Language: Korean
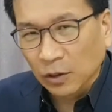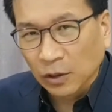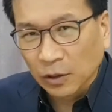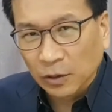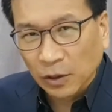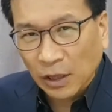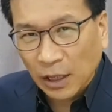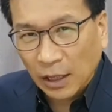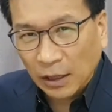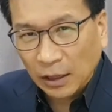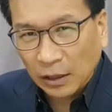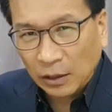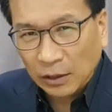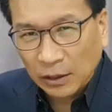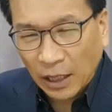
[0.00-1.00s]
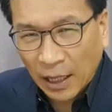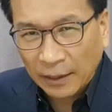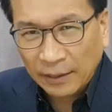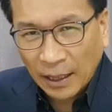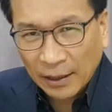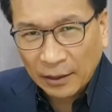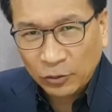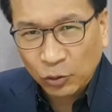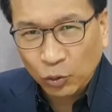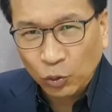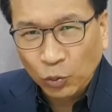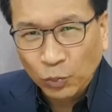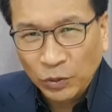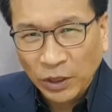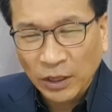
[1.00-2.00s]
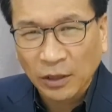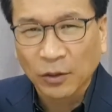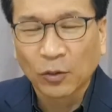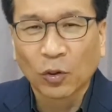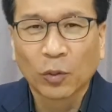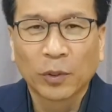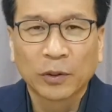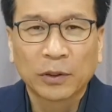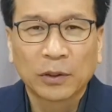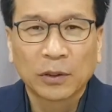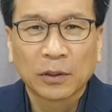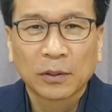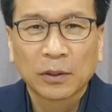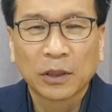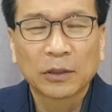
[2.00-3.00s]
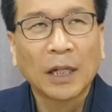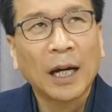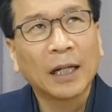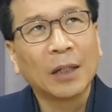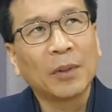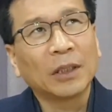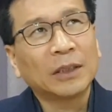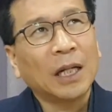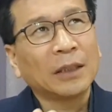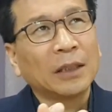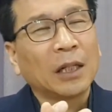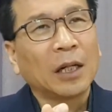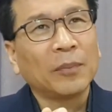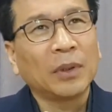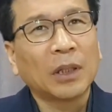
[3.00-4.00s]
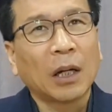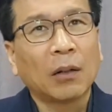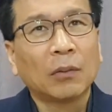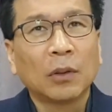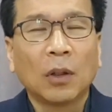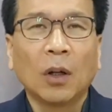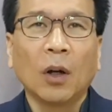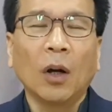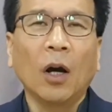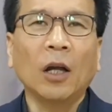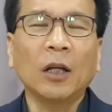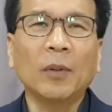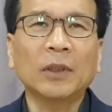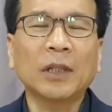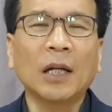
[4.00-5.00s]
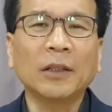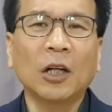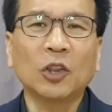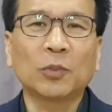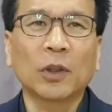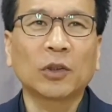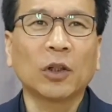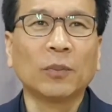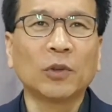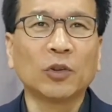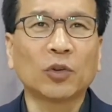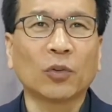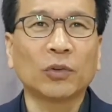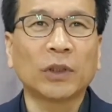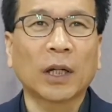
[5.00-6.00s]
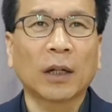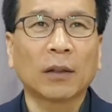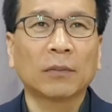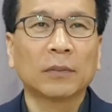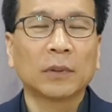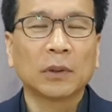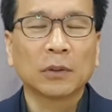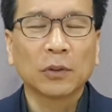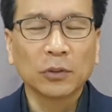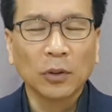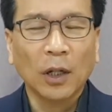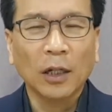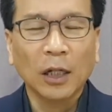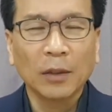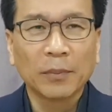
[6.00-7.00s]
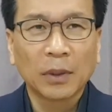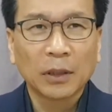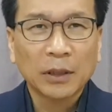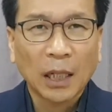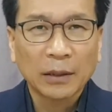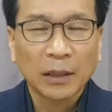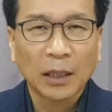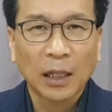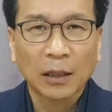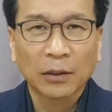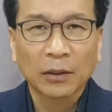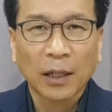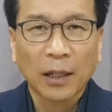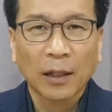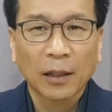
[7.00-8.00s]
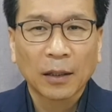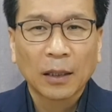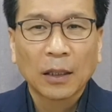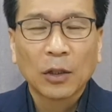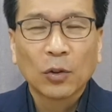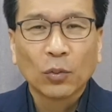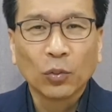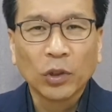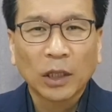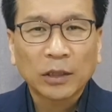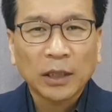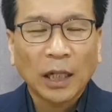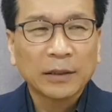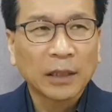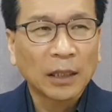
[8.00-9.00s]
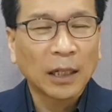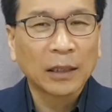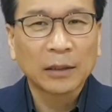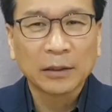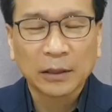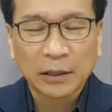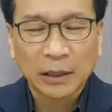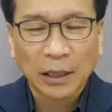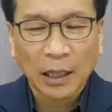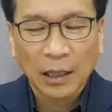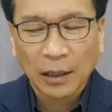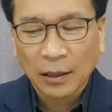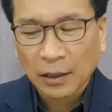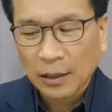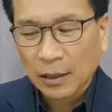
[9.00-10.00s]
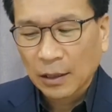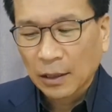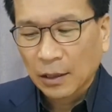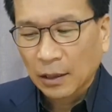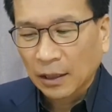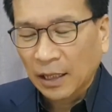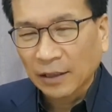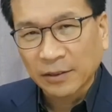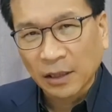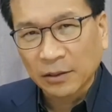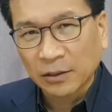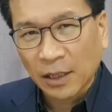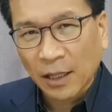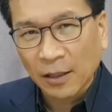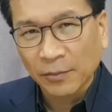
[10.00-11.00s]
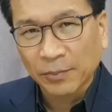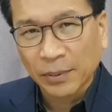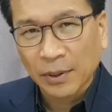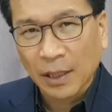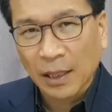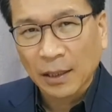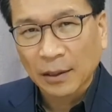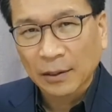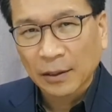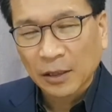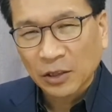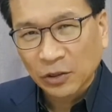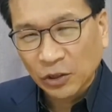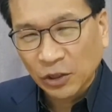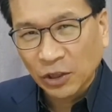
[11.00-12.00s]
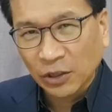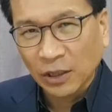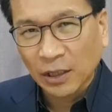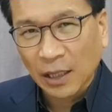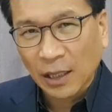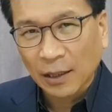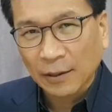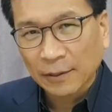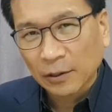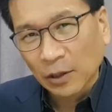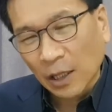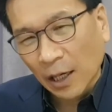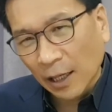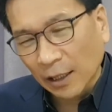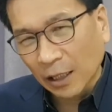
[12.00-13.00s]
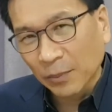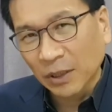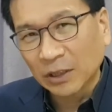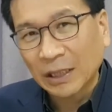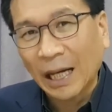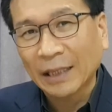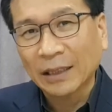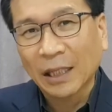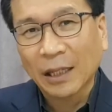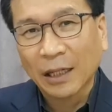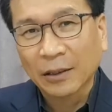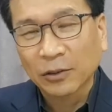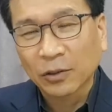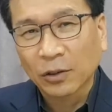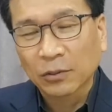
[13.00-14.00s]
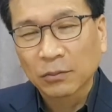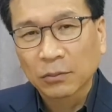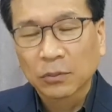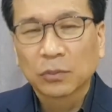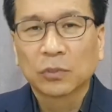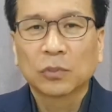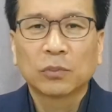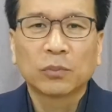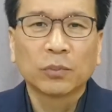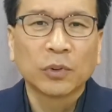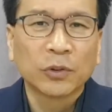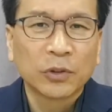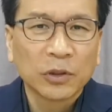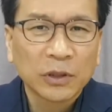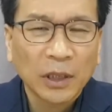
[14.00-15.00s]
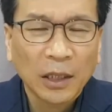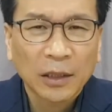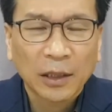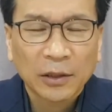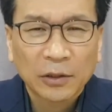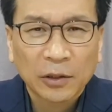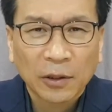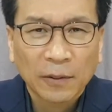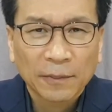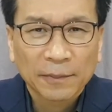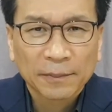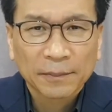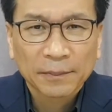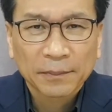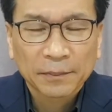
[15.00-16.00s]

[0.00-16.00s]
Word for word: 그에 따라서 움직이는 로봇. 그래서 하나님을 찬양합니다. 하나님을 찬양할 수밖에 없는 존재. 그래서 하나님을 찬양하는데 우리가 찬양하는 것이나 카세트 테이프가 CD가 하나님을 찬양하는 것 무슨 차이가 있죠?